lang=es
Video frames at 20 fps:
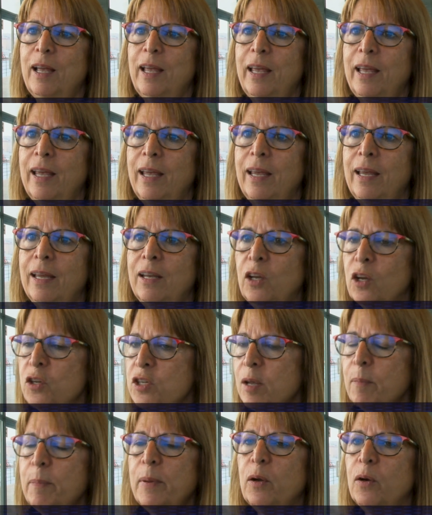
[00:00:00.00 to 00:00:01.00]
eh, no
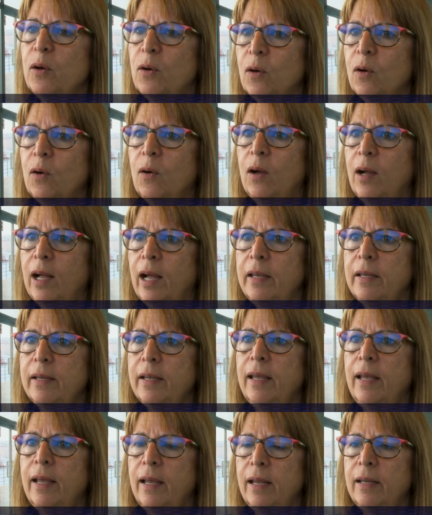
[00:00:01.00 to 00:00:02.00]
sé, pero hay
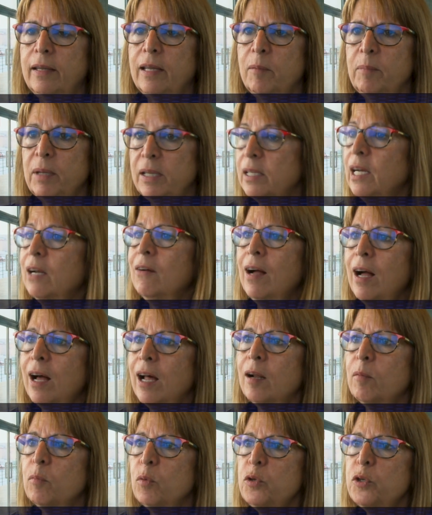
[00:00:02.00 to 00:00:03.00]
que también
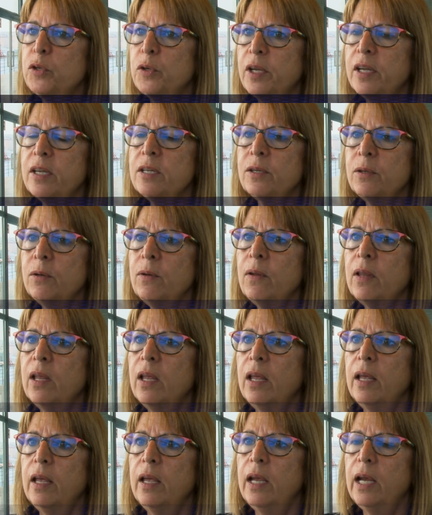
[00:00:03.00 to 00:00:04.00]
trabajar mucho en esto
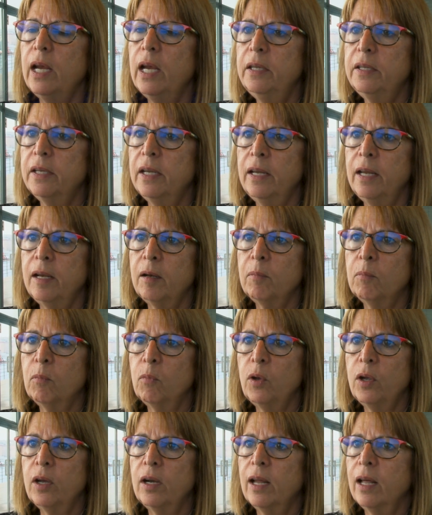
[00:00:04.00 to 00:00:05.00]
y tener
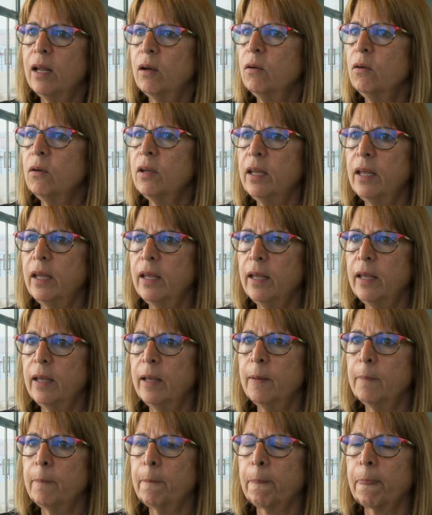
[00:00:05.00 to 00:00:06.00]
muy claro
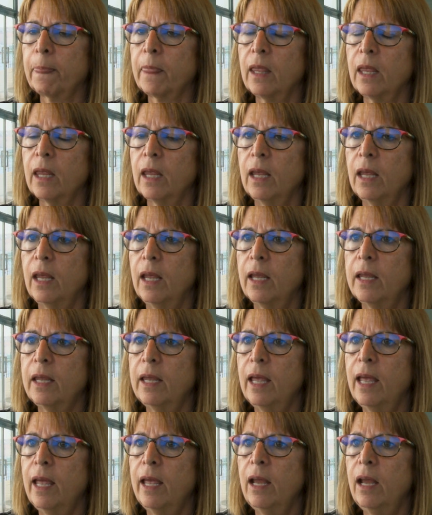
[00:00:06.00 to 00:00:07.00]
que
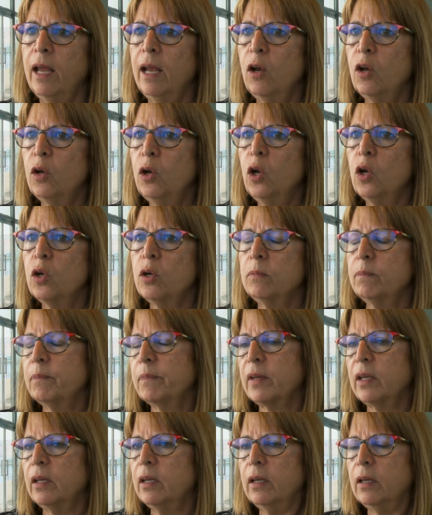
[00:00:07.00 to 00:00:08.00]

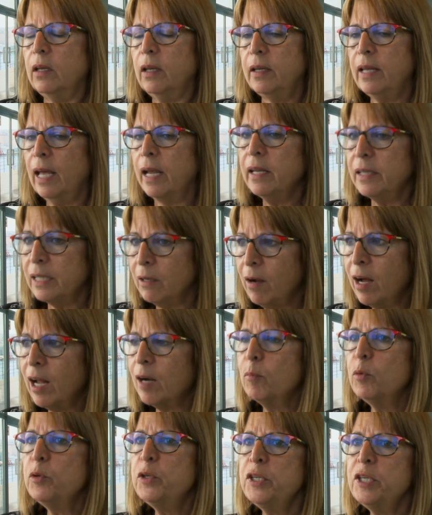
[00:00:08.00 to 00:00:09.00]
hay que
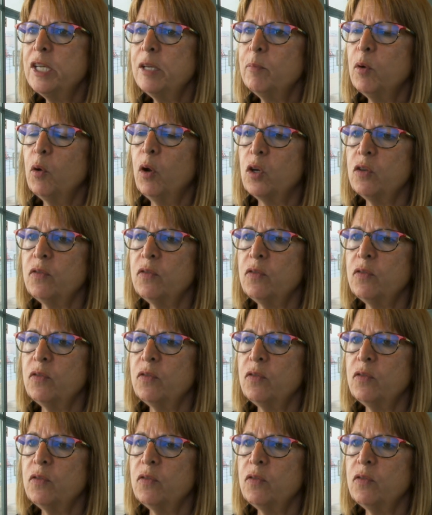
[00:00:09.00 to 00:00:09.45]
trabajar muchísimo en